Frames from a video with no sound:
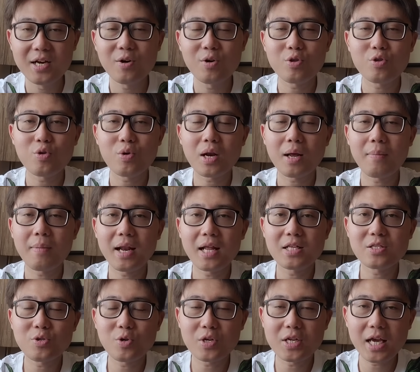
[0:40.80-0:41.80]
Untuk ramalan
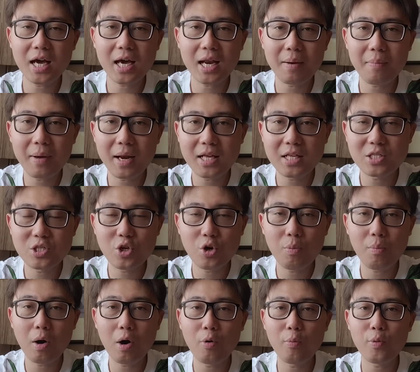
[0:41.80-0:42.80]
zodiak, ramalan show
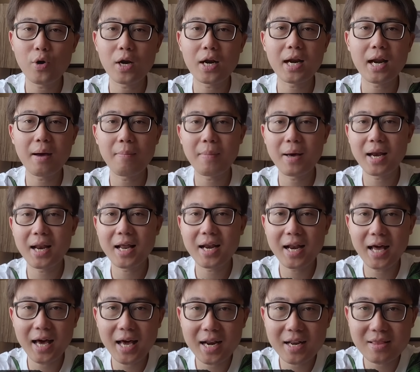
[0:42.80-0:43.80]
maupun ramalan
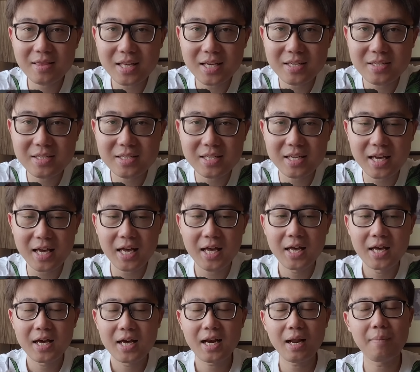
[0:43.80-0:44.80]
artis ya.
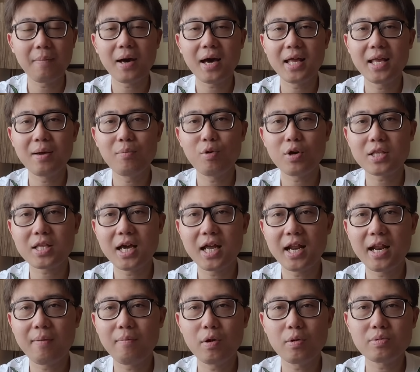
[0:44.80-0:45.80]
Nah makanya buat
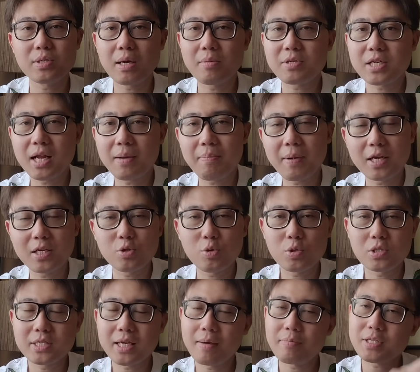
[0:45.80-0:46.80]
kalian yang belum subscribe langsung
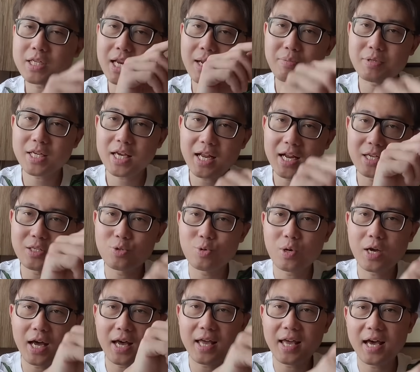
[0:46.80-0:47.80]
subscribe sekarang
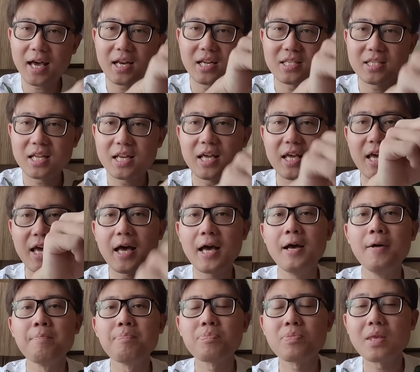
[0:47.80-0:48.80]
juga ya di sini ya.
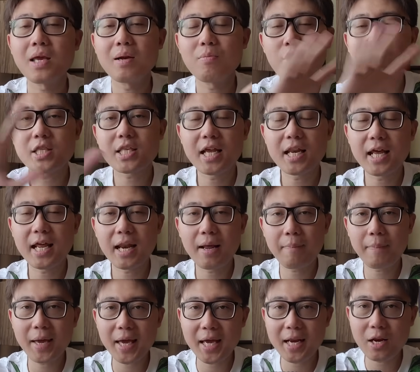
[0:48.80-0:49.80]
Dan buat kalian yang
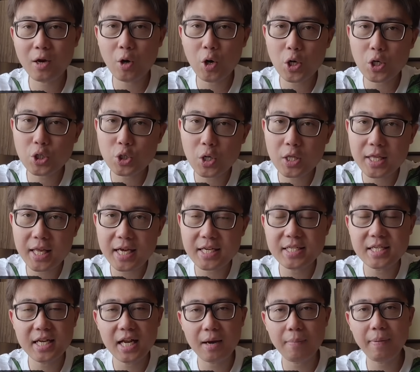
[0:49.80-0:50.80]
pengen
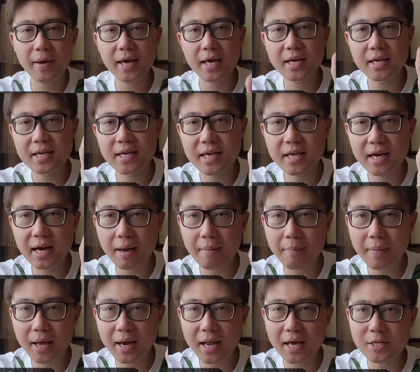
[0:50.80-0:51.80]
konsultasi dan pengen
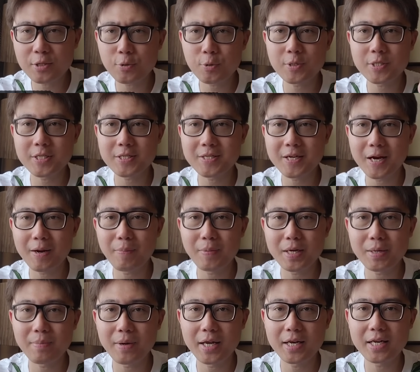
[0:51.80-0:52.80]
diramal langsung secara
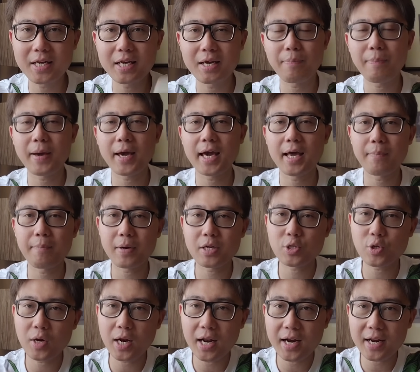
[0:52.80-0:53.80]
pribadi, pengen
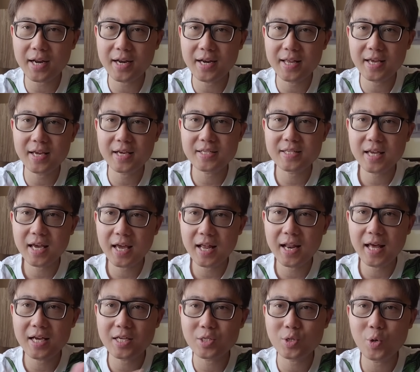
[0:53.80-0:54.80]
personal reading ke saya
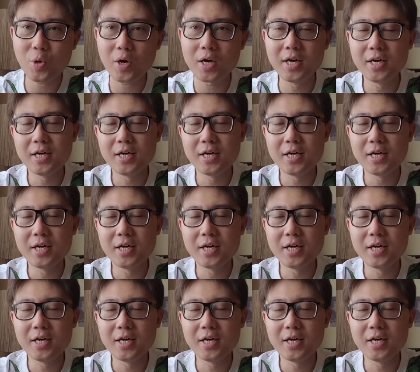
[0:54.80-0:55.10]
langsung